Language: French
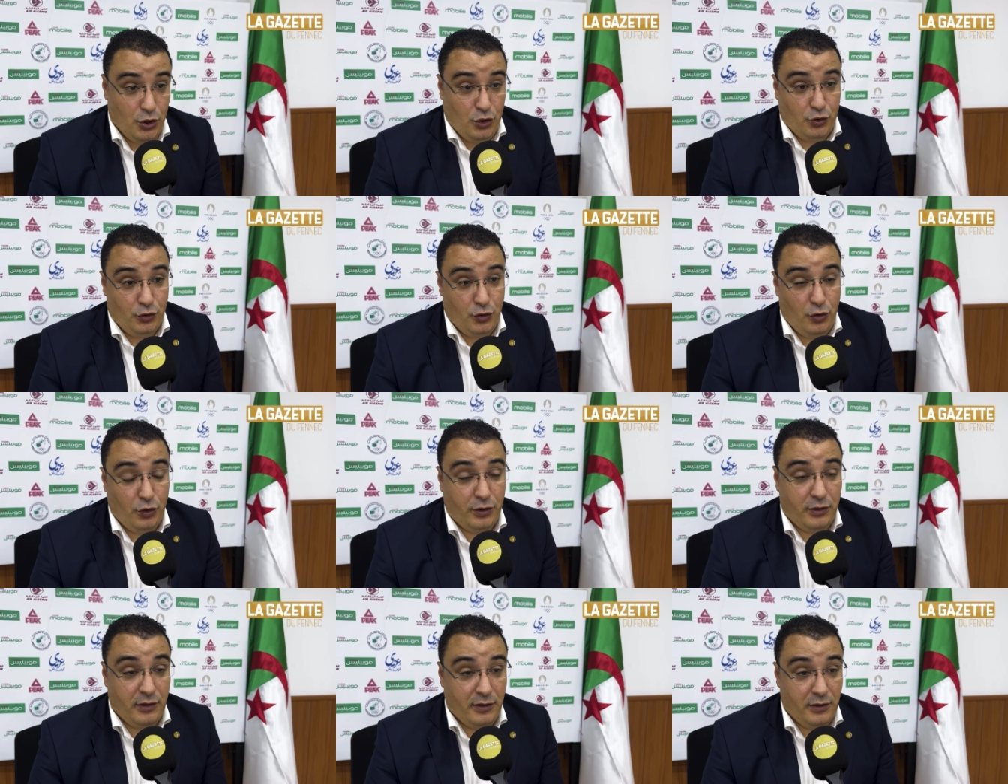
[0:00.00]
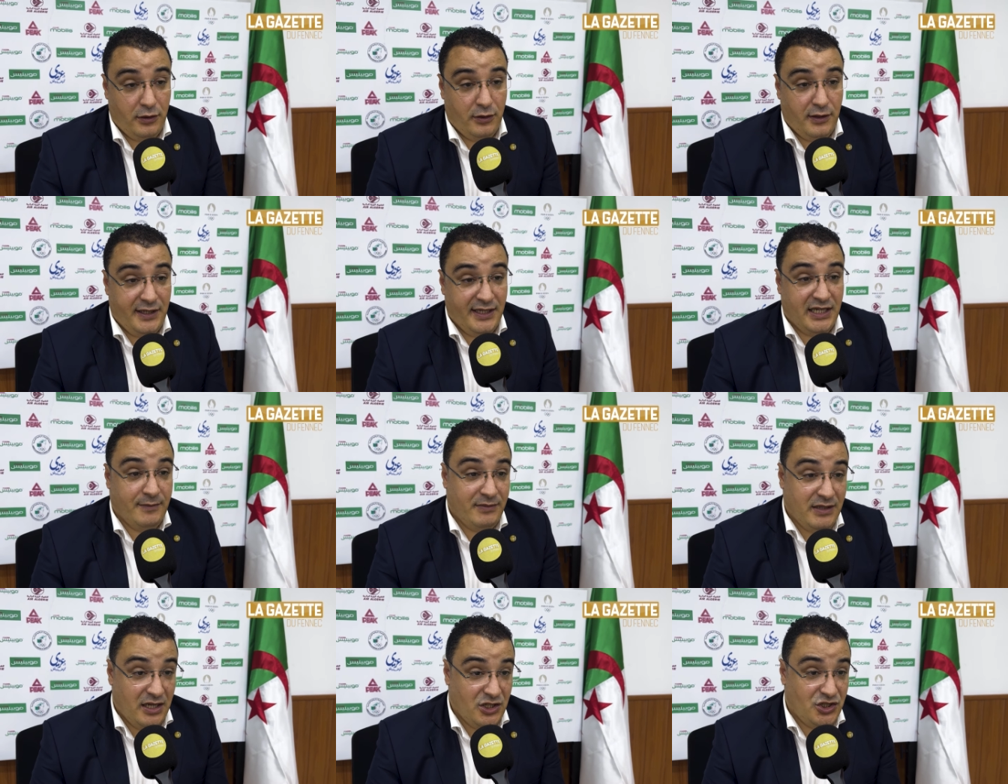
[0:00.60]
Donc euh,
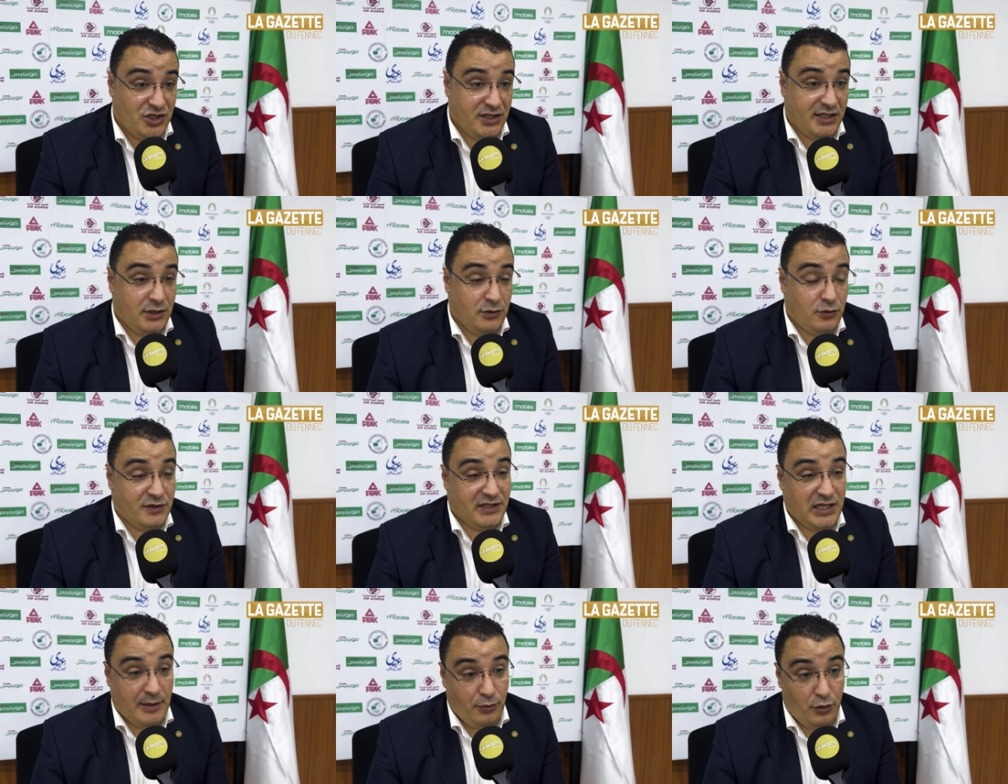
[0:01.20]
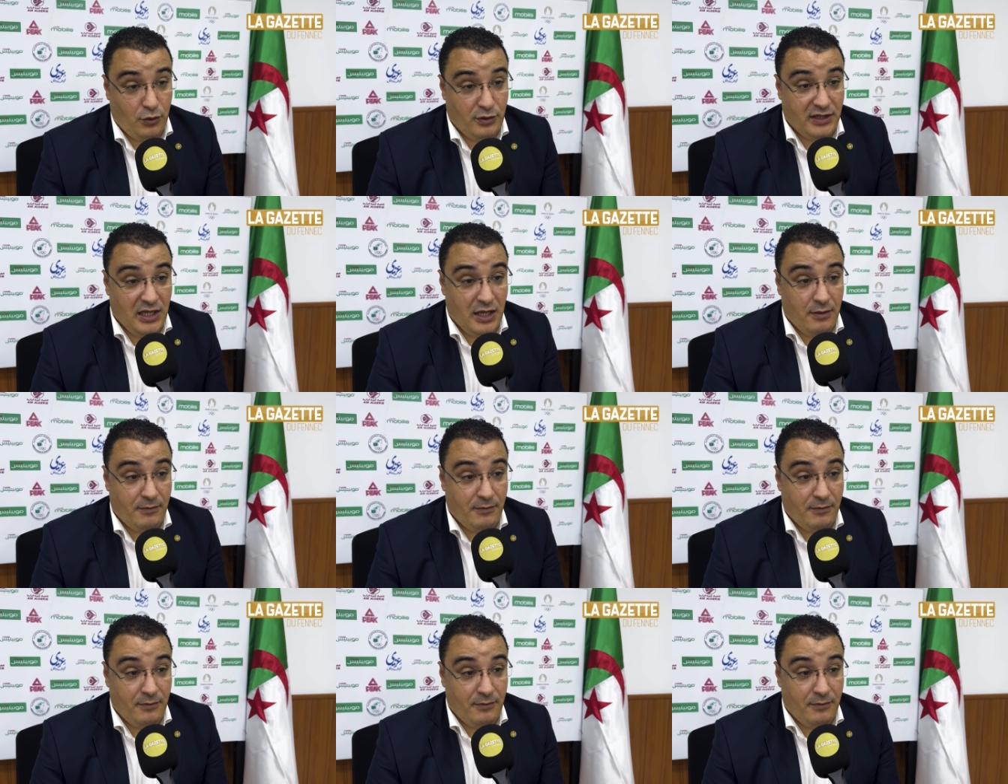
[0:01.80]
l'équipe d'Algérie de sabre